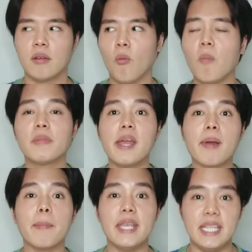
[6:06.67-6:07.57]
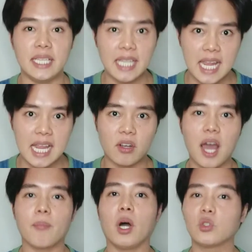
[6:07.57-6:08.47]
ผมเทียบกับ EDT แล้วกั
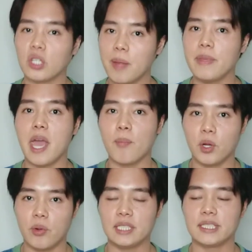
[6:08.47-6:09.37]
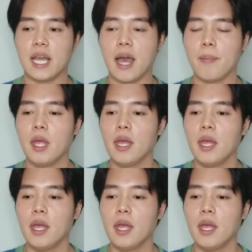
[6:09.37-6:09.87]
นเพราะตัวนั้นมีแอมเบอร์กริดนะครับ